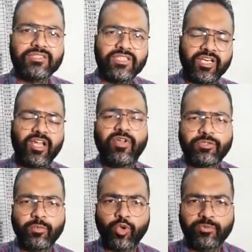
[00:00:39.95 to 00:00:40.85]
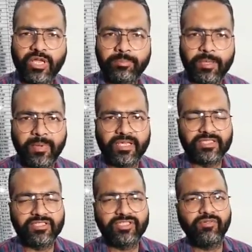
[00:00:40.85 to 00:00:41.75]
जितने फेसबुक ग्रुप्स आपके
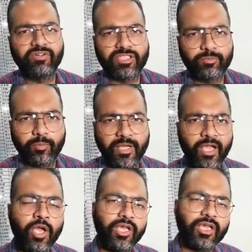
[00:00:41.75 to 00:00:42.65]
पास है जितने व्हाट्सएप ग्रुप हैं